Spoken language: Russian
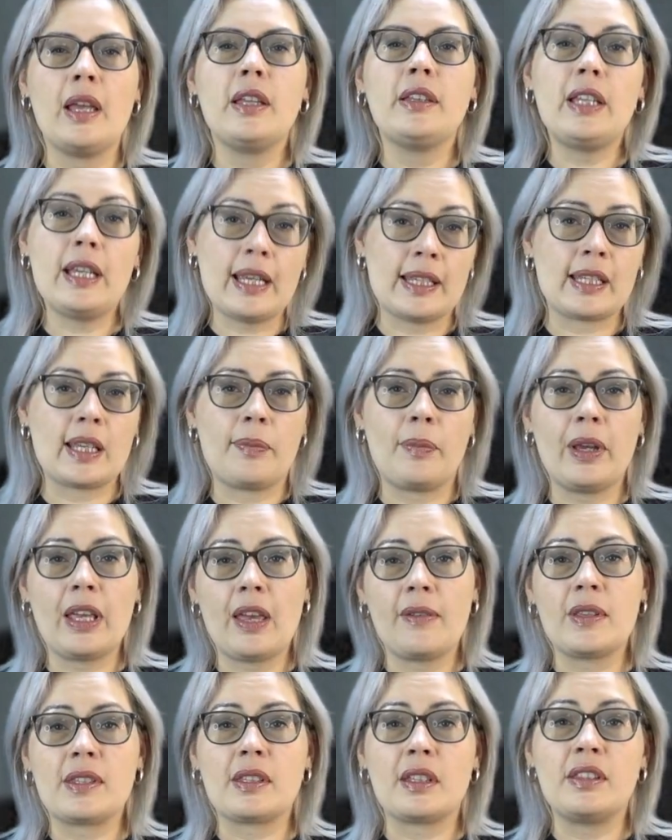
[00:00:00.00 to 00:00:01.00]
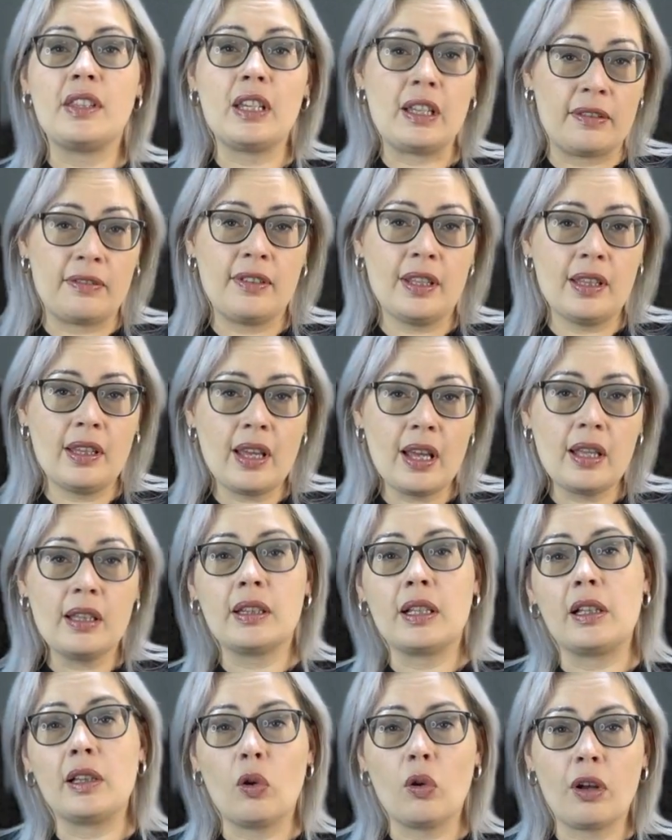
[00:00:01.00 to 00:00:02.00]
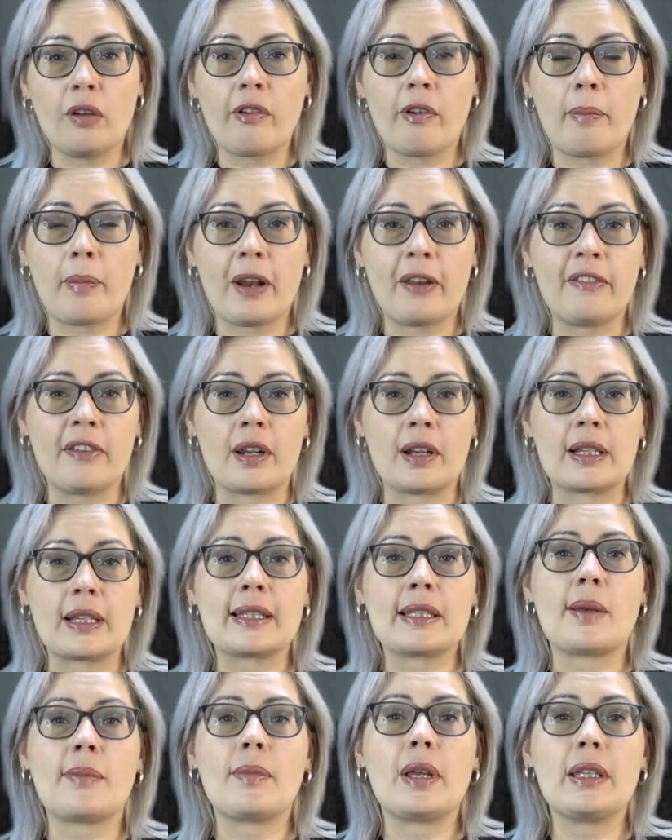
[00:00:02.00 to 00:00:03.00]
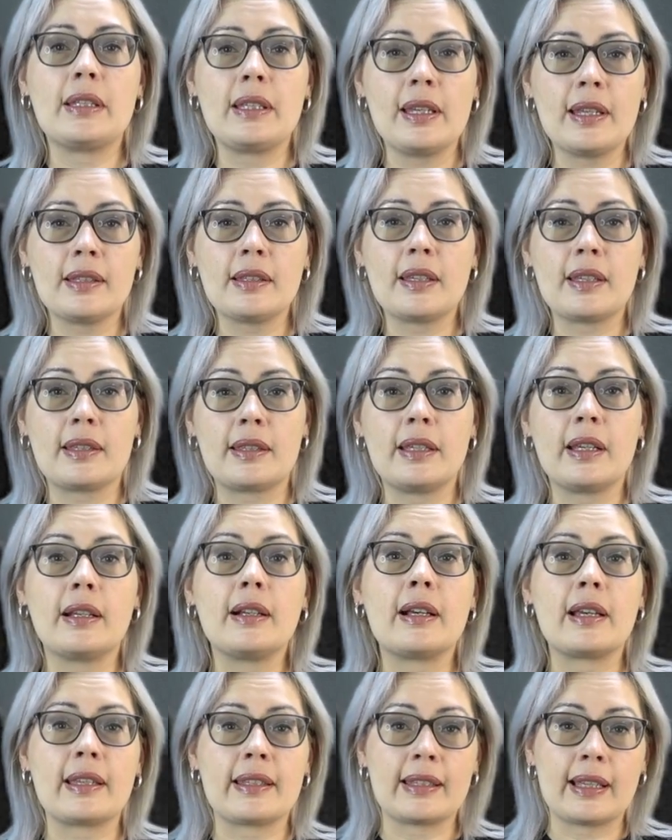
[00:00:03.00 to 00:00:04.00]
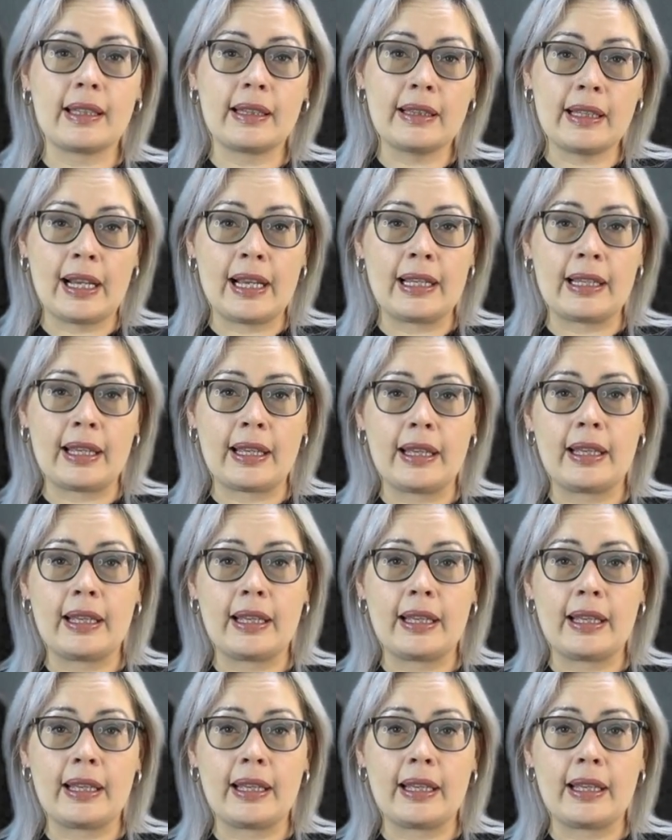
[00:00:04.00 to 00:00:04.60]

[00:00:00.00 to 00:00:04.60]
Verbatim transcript: Третье. Появится три вида налоговых проверок. И самое интересное из них горизонтальное.